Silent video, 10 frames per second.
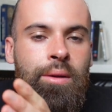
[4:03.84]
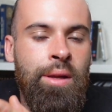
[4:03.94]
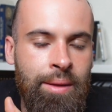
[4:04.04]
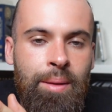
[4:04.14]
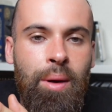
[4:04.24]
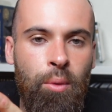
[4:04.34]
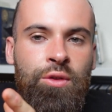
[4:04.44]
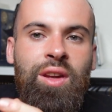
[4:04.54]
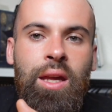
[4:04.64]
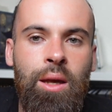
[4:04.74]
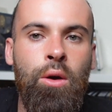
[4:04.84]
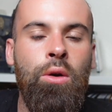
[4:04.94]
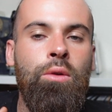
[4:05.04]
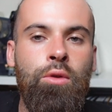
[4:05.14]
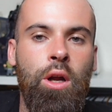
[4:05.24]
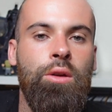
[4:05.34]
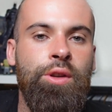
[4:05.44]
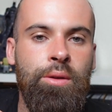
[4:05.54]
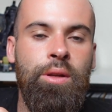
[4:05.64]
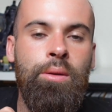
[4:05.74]
et, des moments très euh, voilà,
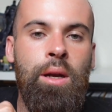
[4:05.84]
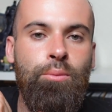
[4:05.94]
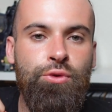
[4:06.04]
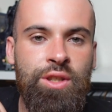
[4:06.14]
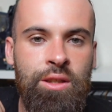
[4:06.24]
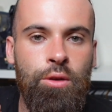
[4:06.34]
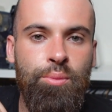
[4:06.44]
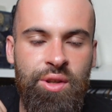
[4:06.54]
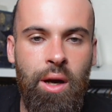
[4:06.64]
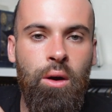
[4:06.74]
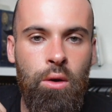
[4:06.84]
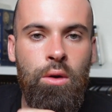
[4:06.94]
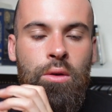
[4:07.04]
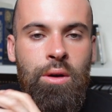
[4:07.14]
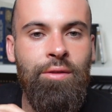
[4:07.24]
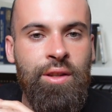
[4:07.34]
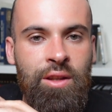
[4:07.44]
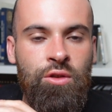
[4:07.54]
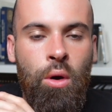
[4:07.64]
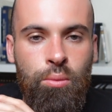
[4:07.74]
la musique bien euh, avec
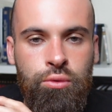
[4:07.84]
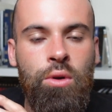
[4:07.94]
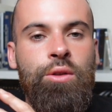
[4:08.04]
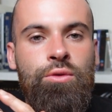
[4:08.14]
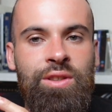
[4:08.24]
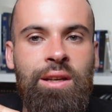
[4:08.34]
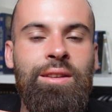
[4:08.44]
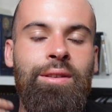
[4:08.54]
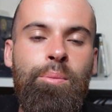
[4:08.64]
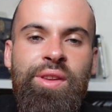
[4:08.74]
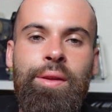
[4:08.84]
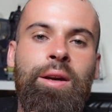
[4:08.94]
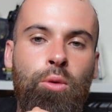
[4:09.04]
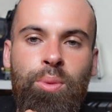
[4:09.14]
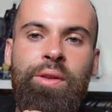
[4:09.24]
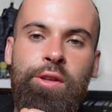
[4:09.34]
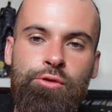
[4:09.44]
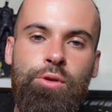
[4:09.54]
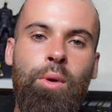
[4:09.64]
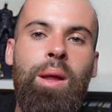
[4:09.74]
des tambours et tout ça qui va bien accompagner
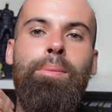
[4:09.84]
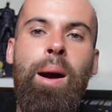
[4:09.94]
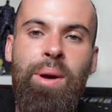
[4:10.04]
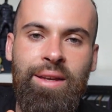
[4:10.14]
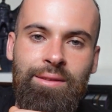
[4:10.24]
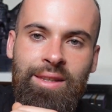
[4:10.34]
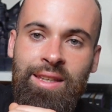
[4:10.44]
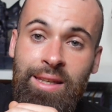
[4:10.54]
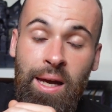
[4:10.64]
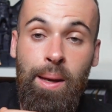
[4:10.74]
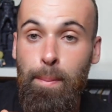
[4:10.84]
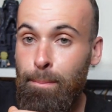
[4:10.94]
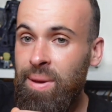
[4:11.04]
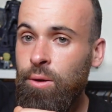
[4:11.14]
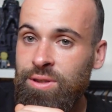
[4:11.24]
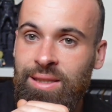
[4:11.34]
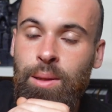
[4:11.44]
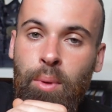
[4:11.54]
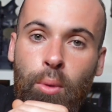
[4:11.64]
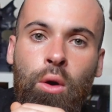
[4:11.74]
justement la barbarie viking, mais aussi
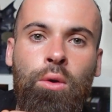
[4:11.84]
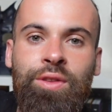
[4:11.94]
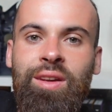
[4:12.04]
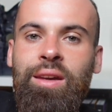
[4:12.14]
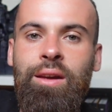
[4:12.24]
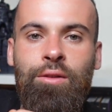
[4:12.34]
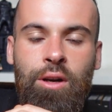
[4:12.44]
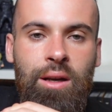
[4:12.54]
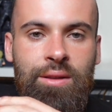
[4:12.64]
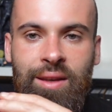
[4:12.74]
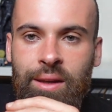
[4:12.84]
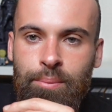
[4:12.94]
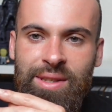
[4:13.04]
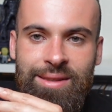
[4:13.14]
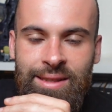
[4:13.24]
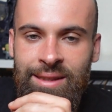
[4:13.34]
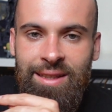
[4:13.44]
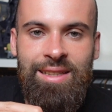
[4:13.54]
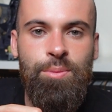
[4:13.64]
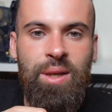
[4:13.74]
des moments euh, très voilà, très mystiques,
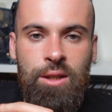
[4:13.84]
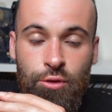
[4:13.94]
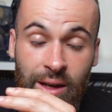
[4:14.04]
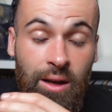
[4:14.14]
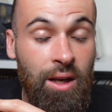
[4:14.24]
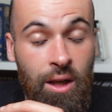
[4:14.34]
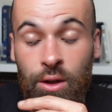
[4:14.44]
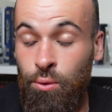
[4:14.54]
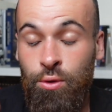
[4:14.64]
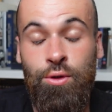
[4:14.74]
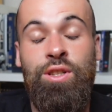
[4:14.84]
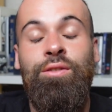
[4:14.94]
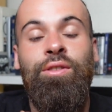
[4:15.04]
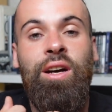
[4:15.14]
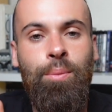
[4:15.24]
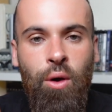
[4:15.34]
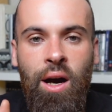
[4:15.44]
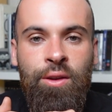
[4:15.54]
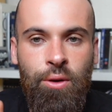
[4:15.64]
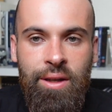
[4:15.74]
très spirituels. Donc j'ai vraiment
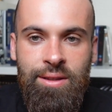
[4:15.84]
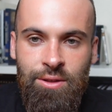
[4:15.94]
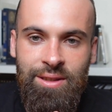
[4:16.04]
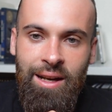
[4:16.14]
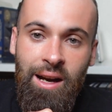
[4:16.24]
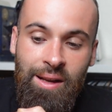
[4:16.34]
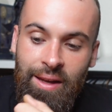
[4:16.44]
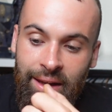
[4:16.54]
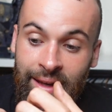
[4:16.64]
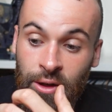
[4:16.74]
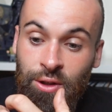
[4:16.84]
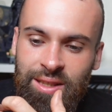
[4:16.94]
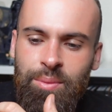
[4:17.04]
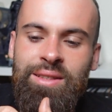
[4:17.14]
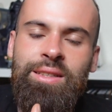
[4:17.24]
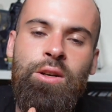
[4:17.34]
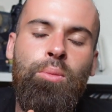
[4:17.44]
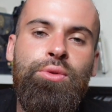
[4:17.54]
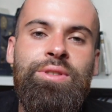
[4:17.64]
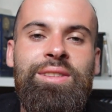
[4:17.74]
adoré ce côté-là et le côté mystique en
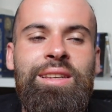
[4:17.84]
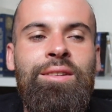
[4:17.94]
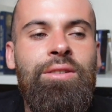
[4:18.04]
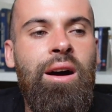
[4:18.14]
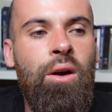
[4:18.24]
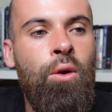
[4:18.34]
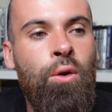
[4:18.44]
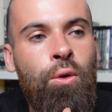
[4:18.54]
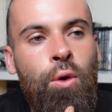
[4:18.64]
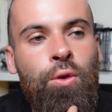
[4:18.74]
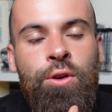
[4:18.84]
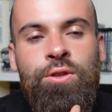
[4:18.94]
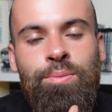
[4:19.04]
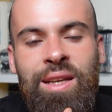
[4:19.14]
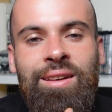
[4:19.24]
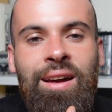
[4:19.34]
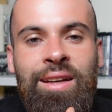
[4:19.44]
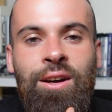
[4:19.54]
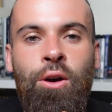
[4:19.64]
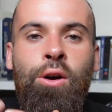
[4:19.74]
plus, il va le retransmettre à
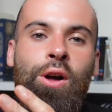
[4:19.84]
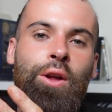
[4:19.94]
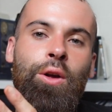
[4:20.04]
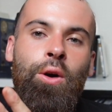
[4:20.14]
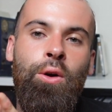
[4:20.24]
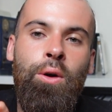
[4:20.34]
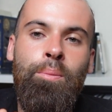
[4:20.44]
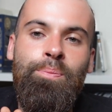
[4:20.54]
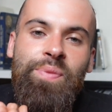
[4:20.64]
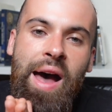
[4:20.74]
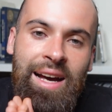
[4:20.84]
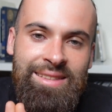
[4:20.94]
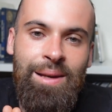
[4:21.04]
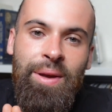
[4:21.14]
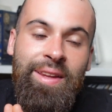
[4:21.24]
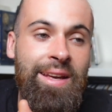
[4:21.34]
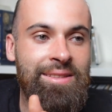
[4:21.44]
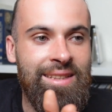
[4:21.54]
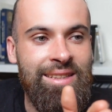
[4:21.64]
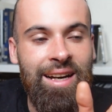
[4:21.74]
l'écran à sa manière,
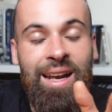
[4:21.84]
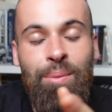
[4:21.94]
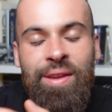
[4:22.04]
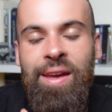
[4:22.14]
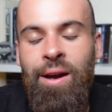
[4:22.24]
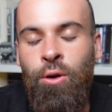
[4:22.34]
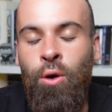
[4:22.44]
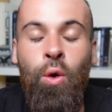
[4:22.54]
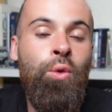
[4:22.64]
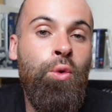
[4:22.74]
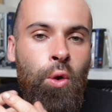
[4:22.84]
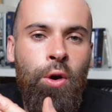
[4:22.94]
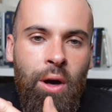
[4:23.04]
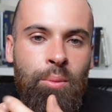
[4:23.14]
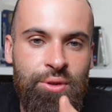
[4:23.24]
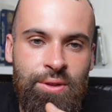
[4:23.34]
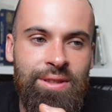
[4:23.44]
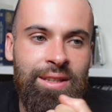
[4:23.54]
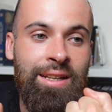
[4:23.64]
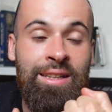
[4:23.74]
c'est-à-dire à la manière euh, d'horreur, hein, puisque
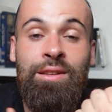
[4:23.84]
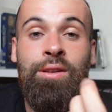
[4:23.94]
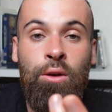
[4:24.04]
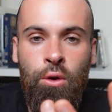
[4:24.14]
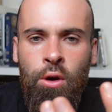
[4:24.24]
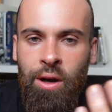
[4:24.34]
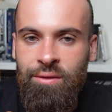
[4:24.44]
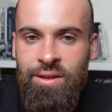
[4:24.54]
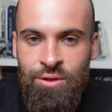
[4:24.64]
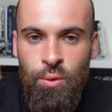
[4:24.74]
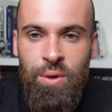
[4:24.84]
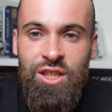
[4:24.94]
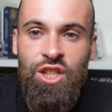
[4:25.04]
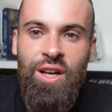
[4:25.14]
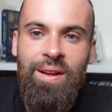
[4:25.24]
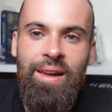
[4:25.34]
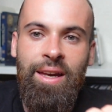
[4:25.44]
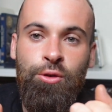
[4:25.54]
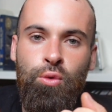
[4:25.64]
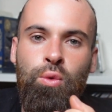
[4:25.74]
c'est quelqu'un qui vient de l'horreur avec The Witch,
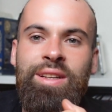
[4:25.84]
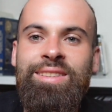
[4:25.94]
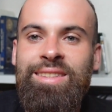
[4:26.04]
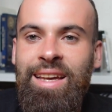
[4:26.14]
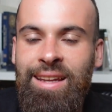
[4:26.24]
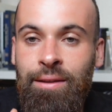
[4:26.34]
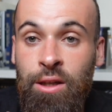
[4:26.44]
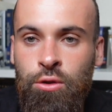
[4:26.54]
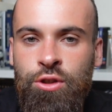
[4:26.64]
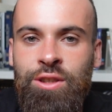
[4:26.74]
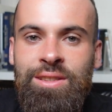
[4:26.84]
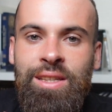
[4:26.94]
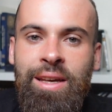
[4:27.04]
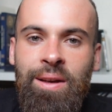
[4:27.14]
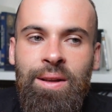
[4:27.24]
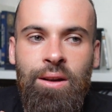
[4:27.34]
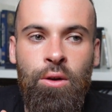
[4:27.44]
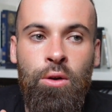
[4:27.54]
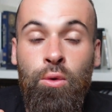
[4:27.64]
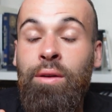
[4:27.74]
et du coup les scènes avec le sorcier,
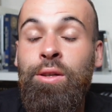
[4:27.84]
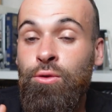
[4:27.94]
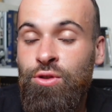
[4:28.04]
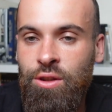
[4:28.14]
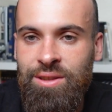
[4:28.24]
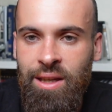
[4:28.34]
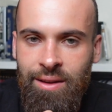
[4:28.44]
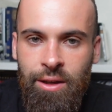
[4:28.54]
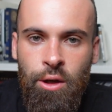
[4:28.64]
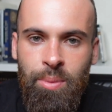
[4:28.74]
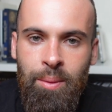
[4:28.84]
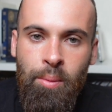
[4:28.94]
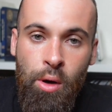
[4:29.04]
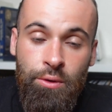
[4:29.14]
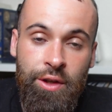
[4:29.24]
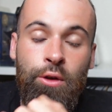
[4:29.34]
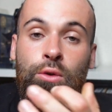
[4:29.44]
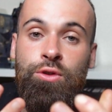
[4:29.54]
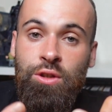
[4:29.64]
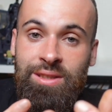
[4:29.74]
euh, ou avec une sorcière d'ailleurs par moment, d'ailleurs
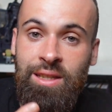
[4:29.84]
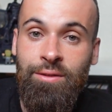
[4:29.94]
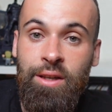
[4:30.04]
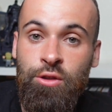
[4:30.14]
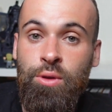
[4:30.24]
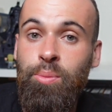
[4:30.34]
le sorcier va être joué